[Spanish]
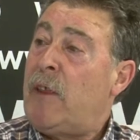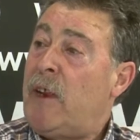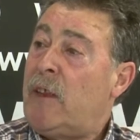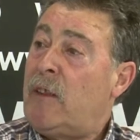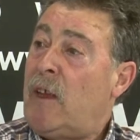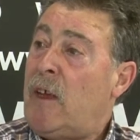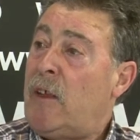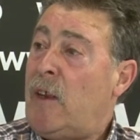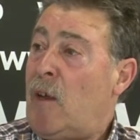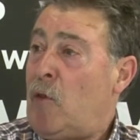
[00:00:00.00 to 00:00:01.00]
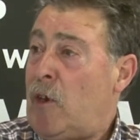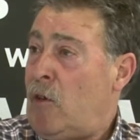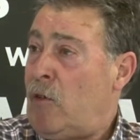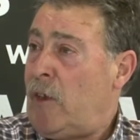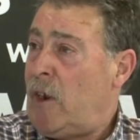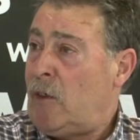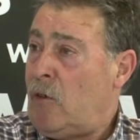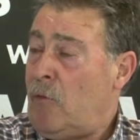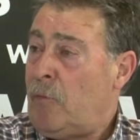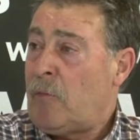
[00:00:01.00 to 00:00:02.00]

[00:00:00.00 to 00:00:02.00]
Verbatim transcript: directa, de laboreo directo.